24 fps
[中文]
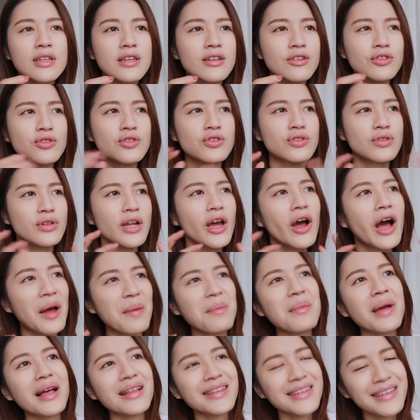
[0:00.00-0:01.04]
那个质料还
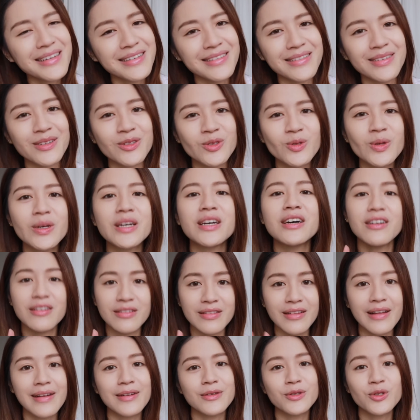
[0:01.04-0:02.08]
蛮硬的，所以
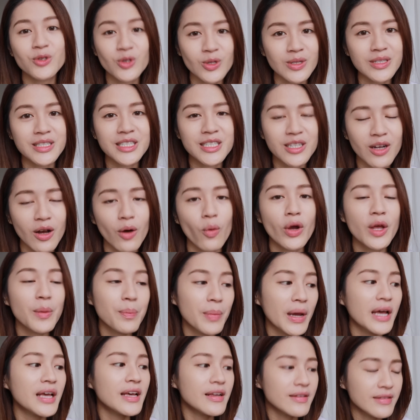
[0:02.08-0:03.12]
很难卷翘。我一
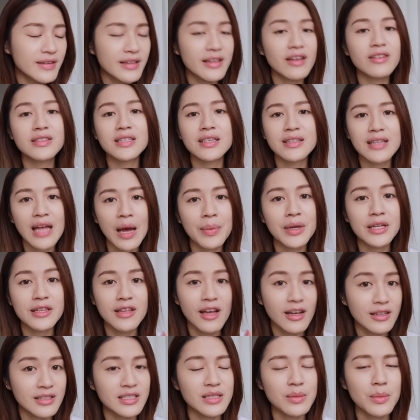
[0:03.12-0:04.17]
般。一定要再搭配
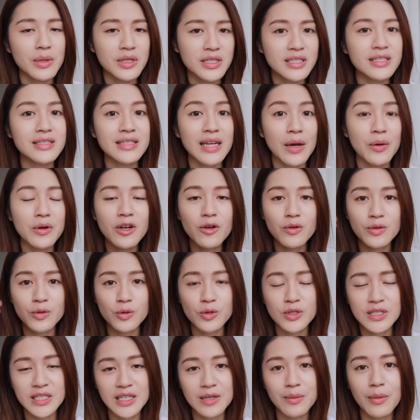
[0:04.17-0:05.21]
烫睫毛器，才会让我的
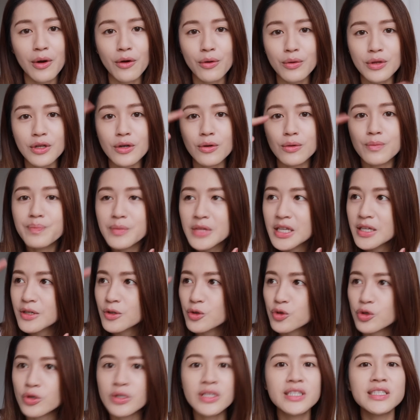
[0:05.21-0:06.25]
睫毛有那种
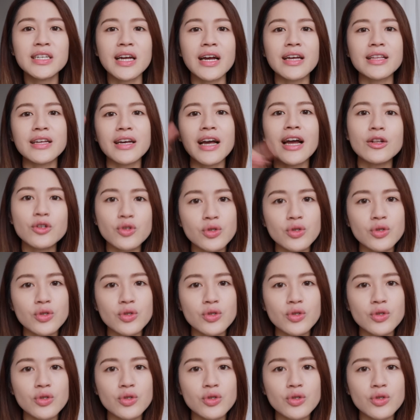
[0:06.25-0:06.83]
卷起来的感